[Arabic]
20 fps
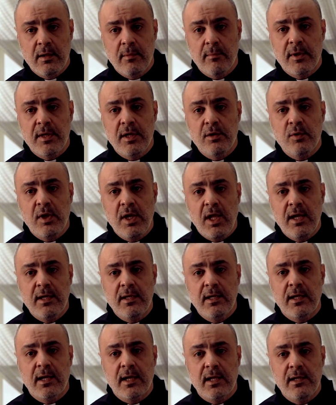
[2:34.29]
معناته
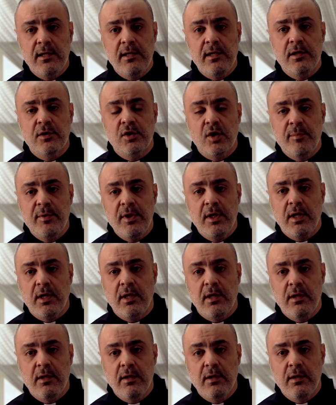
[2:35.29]
هالحكي خليك
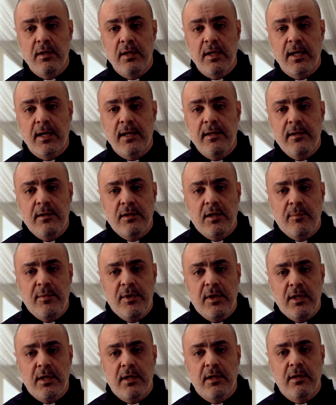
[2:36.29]
طبيعي خليك
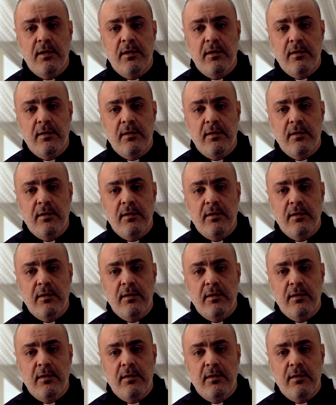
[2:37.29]
طبيعي